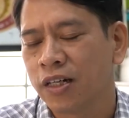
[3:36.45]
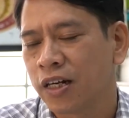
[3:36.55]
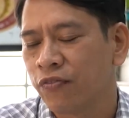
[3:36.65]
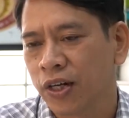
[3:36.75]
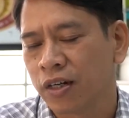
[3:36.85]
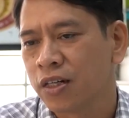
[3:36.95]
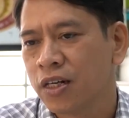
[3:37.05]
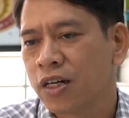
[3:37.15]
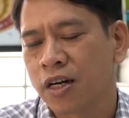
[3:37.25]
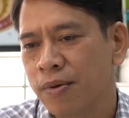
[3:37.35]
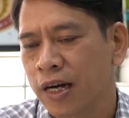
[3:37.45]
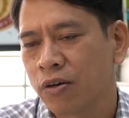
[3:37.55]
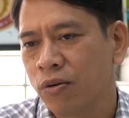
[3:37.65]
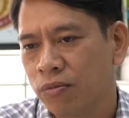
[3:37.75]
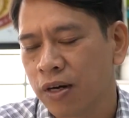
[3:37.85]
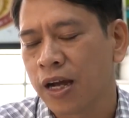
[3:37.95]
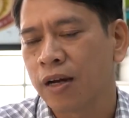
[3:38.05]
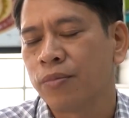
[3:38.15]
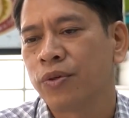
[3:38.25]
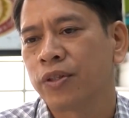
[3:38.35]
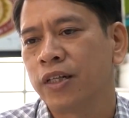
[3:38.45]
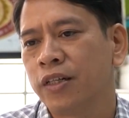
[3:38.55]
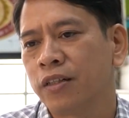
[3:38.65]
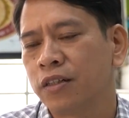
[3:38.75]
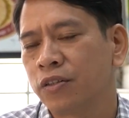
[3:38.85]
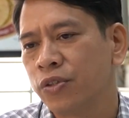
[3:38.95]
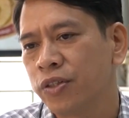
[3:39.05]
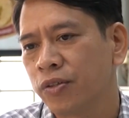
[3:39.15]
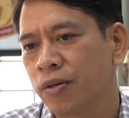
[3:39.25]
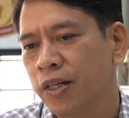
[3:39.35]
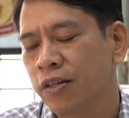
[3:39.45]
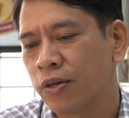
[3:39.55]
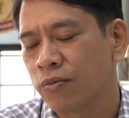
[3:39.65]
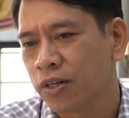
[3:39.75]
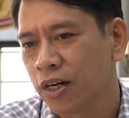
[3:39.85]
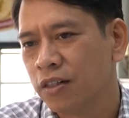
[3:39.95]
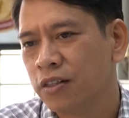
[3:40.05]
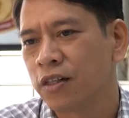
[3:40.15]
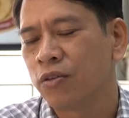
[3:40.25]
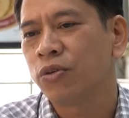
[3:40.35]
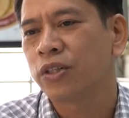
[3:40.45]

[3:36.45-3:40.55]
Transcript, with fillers: Nên cái việc cờ bạc cũng là một cái hiện tượng rối nhiễu tâm lý và cũng cần được hỗ